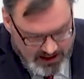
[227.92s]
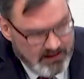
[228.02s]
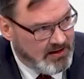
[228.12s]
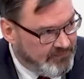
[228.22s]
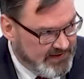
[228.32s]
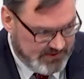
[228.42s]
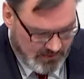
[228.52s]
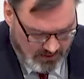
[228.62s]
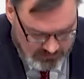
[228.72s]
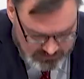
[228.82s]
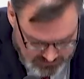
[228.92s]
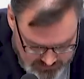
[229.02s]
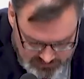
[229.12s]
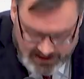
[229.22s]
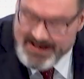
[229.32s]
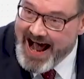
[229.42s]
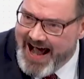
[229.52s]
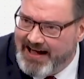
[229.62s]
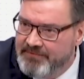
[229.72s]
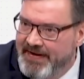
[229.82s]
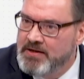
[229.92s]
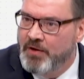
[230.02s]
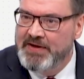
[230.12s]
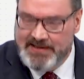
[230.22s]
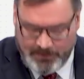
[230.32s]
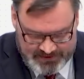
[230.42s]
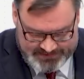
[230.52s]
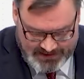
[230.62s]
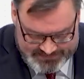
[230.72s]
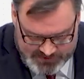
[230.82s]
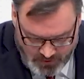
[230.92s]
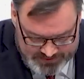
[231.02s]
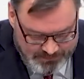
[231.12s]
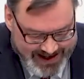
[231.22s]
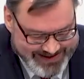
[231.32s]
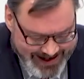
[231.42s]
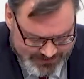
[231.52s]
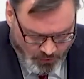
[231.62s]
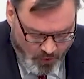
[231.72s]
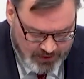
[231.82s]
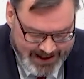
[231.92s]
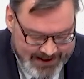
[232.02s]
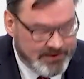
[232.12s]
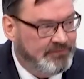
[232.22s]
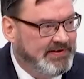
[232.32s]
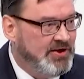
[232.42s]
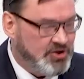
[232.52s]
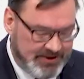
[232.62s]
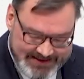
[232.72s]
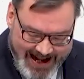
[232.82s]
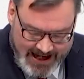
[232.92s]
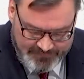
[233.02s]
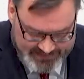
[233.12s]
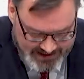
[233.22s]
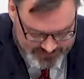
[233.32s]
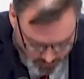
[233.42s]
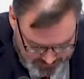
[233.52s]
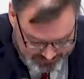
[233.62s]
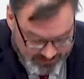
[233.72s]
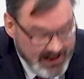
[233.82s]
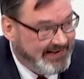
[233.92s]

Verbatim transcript: Irgendwie so? In Aachen werden auf ihren Demonstrationen Plakate hochgehalten, auf denen steht AfDler töten.